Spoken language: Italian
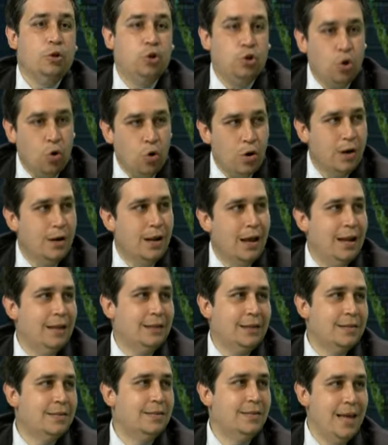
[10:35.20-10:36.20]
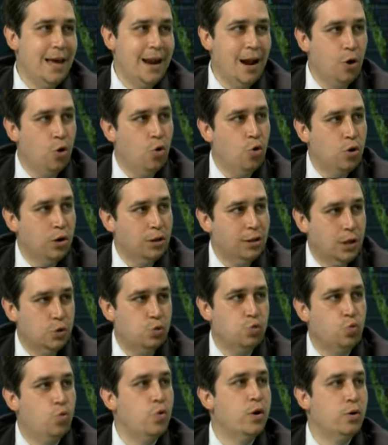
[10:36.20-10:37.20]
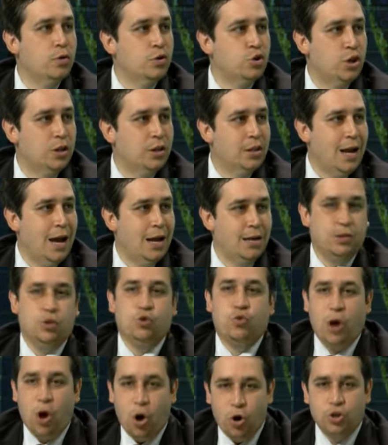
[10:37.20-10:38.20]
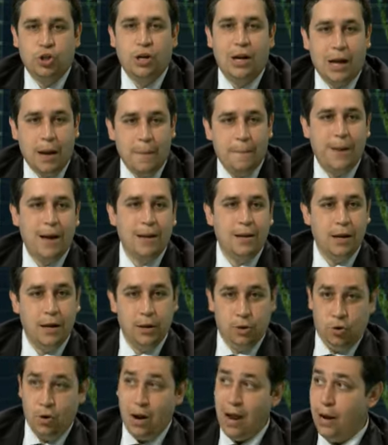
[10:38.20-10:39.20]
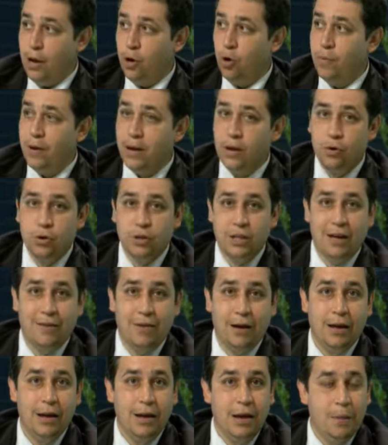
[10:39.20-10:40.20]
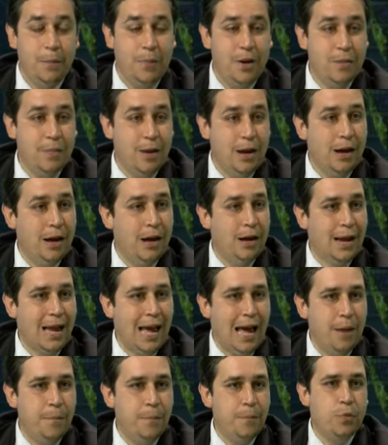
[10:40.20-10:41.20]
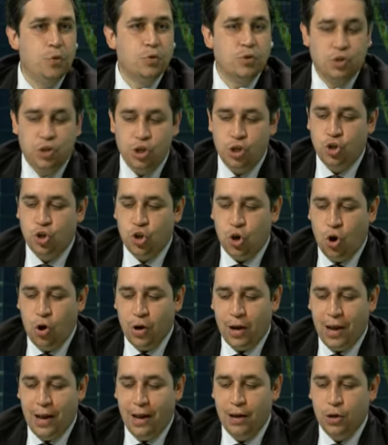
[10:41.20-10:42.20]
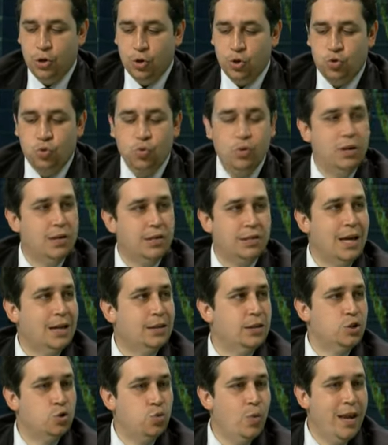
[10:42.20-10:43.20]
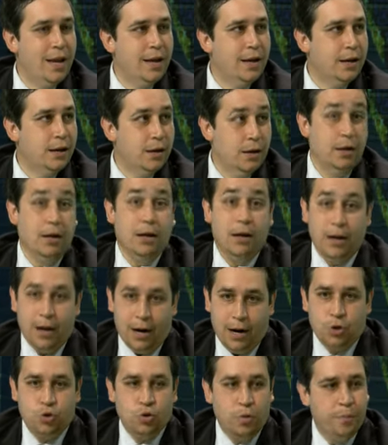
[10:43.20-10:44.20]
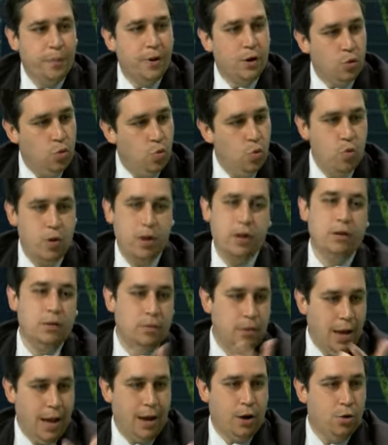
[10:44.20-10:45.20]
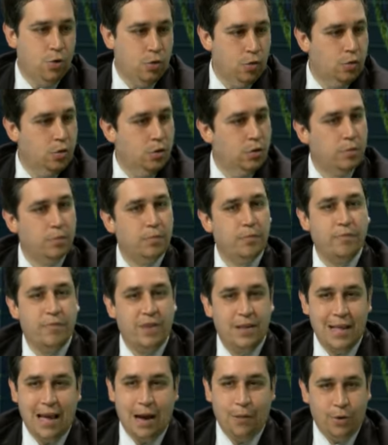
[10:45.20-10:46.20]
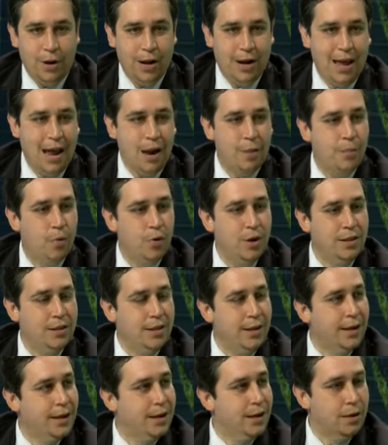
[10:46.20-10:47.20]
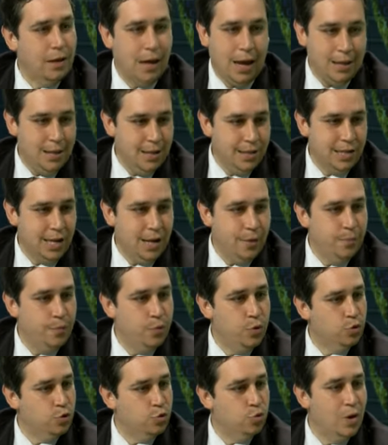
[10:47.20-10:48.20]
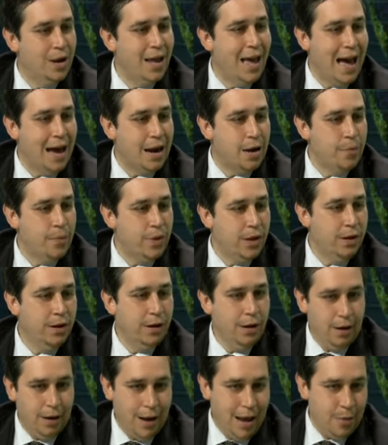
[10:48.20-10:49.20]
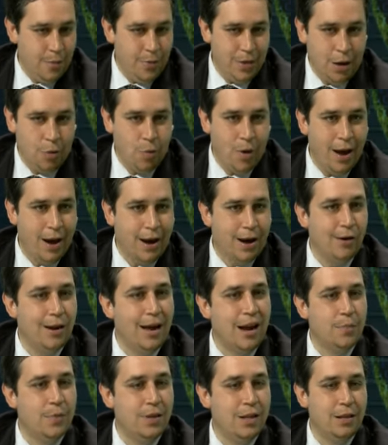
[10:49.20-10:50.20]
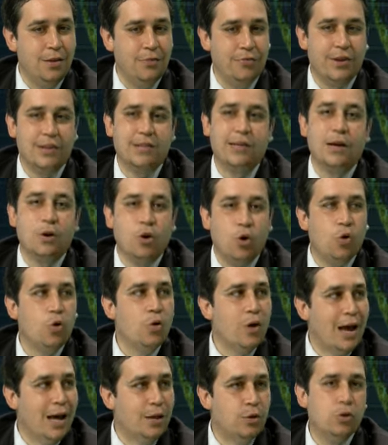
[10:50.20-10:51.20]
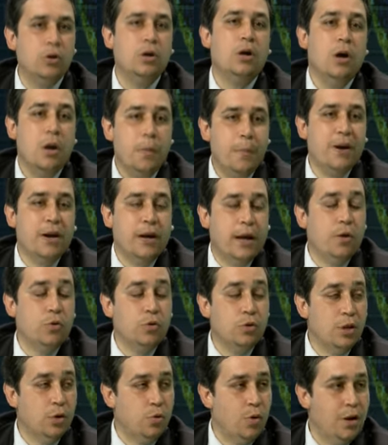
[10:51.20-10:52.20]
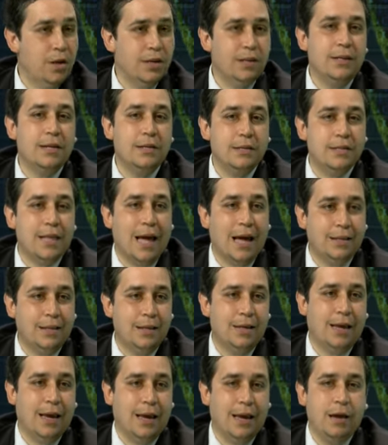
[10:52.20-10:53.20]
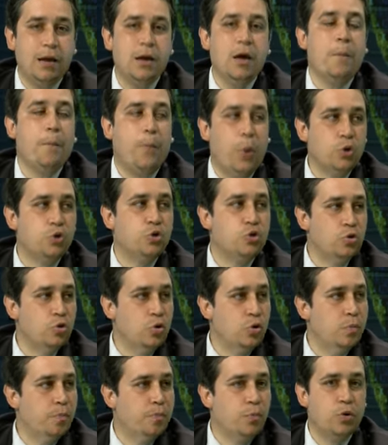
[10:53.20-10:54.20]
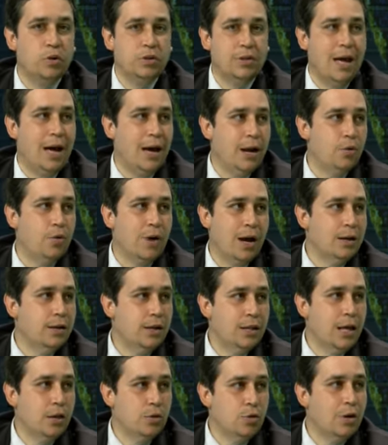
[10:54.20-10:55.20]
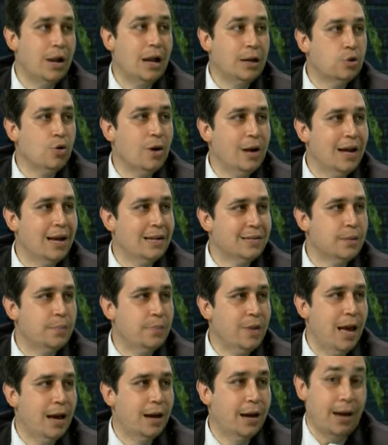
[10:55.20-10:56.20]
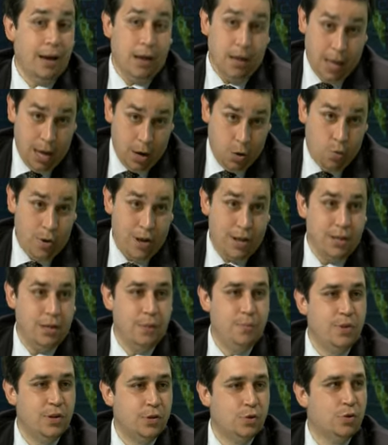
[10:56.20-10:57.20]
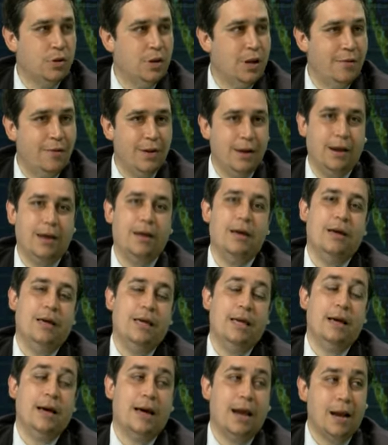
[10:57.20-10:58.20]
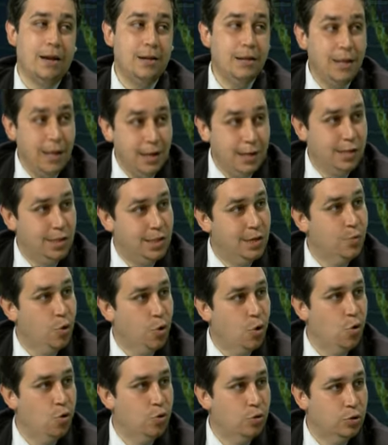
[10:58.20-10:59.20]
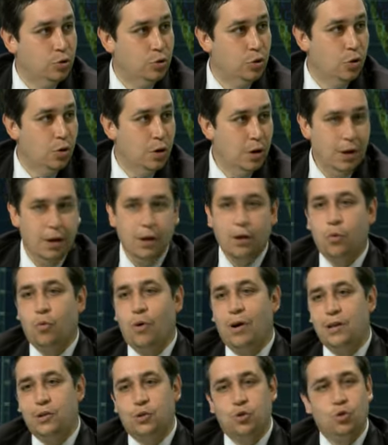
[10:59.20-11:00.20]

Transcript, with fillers: torna la tastiera corta su cui concentrarsi, cioè oggi la campagna elettorale, come ricordava prima Campo, si gioca sugli stati swing Ragion per cui, ecco, vediamo la Realpolitik ad esempio sulle armi, le armi da guerra, le armi da difesa in Colorado, perché è uno di quegli stati che possono portare un candidato o l'altro alla Casa Bianca e quindi bisogna avere in grandissimo conto quali